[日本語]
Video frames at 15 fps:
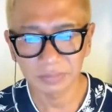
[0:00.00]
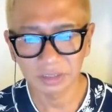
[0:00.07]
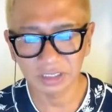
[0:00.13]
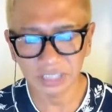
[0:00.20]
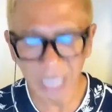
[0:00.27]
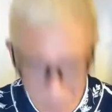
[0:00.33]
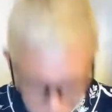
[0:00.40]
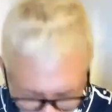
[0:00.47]

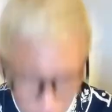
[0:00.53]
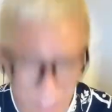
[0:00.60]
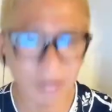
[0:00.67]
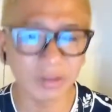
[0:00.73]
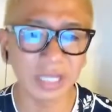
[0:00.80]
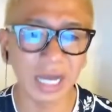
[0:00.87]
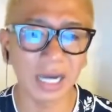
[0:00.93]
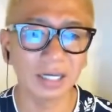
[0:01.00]
全部俺が
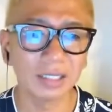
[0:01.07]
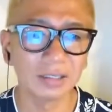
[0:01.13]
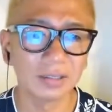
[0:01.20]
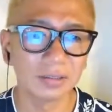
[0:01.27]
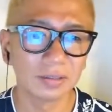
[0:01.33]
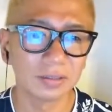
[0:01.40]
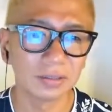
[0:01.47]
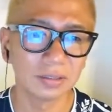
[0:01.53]
言った。
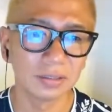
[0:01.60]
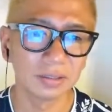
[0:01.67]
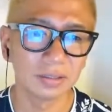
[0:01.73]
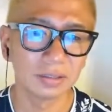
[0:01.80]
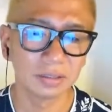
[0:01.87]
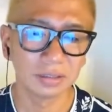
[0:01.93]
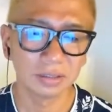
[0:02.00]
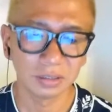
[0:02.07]

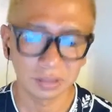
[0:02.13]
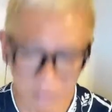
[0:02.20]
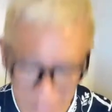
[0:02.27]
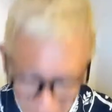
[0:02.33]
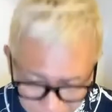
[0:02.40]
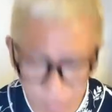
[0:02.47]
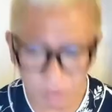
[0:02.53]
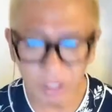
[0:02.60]

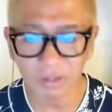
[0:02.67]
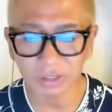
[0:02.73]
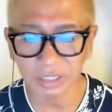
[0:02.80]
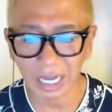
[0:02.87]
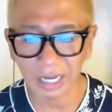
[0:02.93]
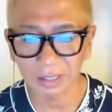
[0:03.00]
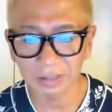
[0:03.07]
全部俺言った。